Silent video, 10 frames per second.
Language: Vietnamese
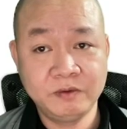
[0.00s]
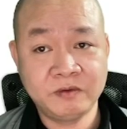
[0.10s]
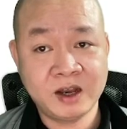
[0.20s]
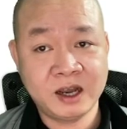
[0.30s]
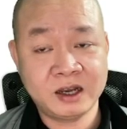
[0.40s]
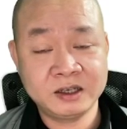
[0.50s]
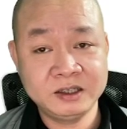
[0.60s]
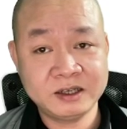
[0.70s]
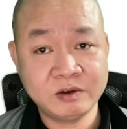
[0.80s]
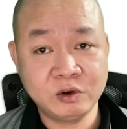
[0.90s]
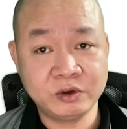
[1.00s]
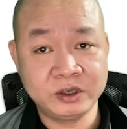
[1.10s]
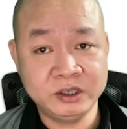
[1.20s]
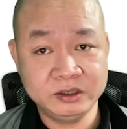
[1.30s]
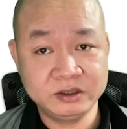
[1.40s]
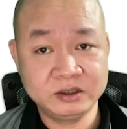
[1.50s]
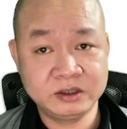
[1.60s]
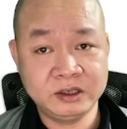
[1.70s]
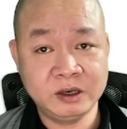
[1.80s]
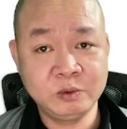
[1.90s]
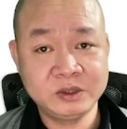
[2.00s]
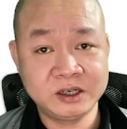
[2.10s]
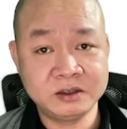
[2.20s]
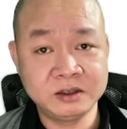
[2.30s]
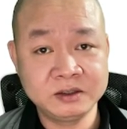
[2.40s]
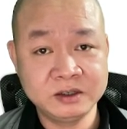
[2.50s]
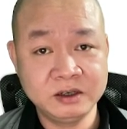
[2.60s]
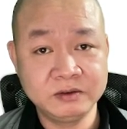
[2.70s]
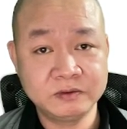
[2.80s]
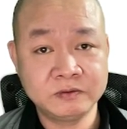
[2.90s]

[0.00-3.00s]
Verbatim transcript: Và khi trao đổi thì ông Trần Hướng Dương,